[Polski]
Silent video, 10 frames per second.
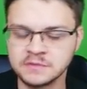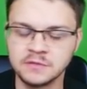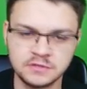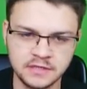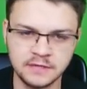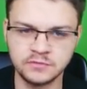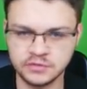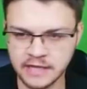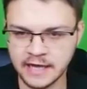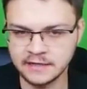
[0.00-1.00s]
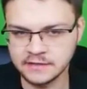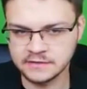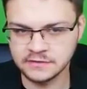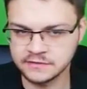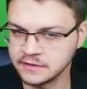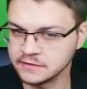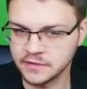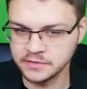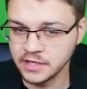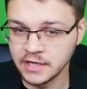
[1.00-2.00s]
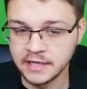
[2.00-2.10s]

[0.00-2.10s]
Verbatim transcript: nauczycielem, to tak, jest coś w stanie zrobić.